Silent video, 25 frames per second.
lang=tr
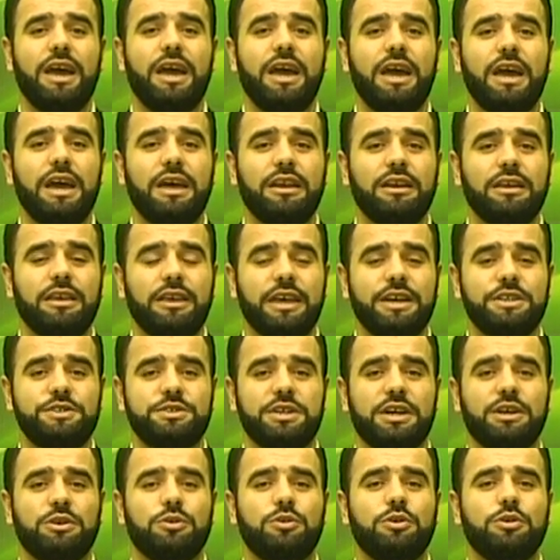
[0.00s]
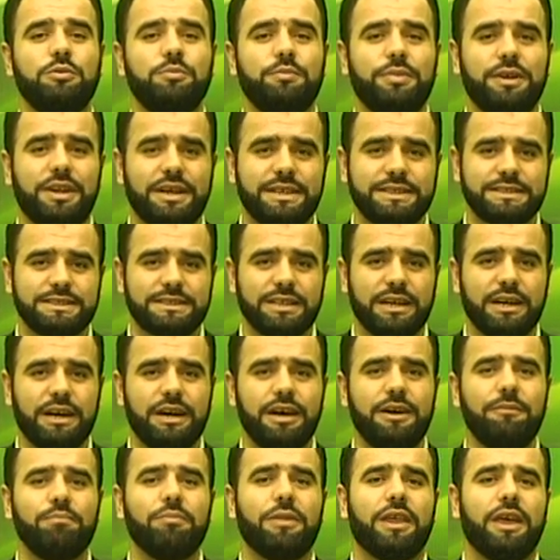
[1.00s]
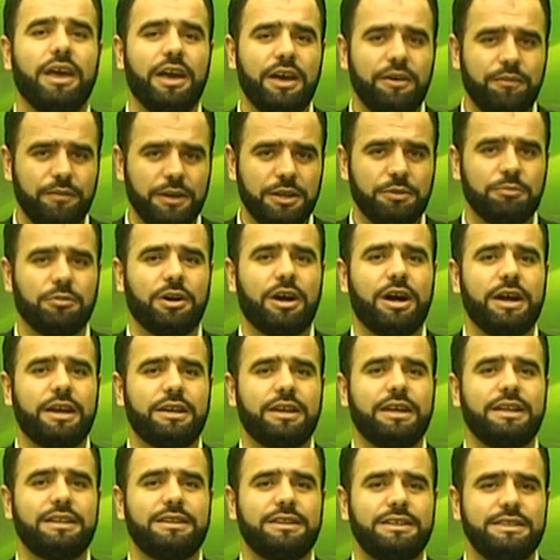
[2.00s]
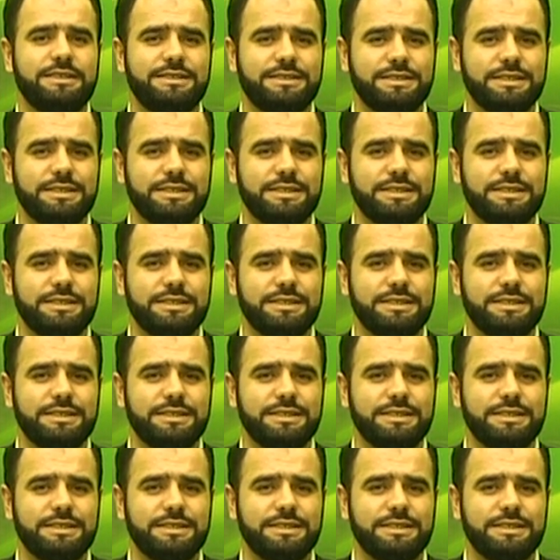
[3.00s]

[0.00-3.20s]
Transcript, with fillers: her geçen gün biraz daha efendim gayretli,